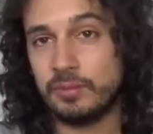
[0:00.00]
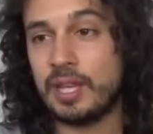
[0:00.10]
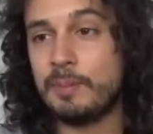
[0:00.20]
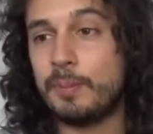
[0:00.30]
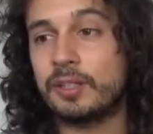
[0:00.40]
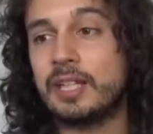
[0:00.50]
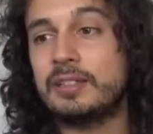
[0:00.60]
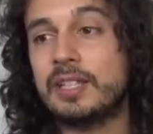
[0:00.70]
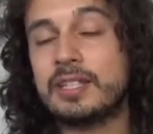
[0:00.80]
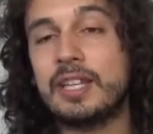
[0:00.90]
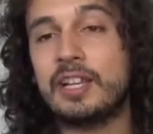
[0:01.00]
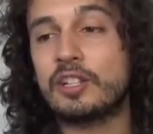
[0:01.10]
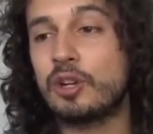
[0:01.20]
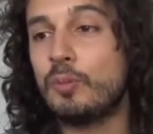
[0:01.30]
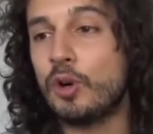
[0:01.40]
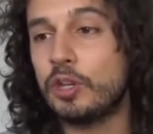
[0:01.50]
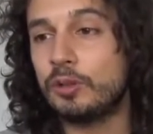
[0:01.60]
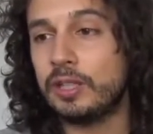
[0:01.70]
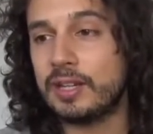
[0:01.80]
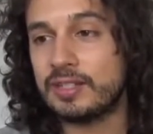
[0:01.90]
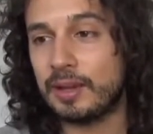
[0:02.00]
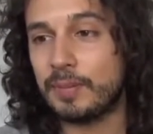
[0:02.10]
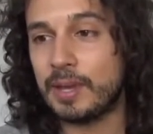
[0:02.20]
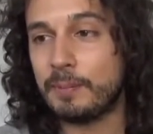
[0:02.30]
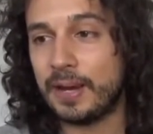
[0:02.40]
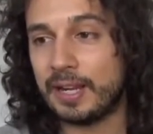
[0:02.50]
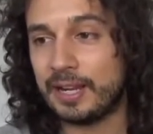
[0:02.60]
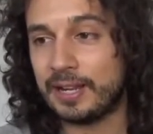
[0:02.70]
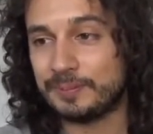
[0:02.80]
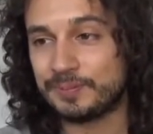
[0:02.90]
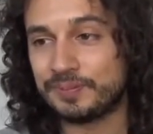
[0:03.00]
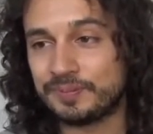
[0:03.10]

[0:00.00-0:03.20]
importantes y que son muy útiles también para,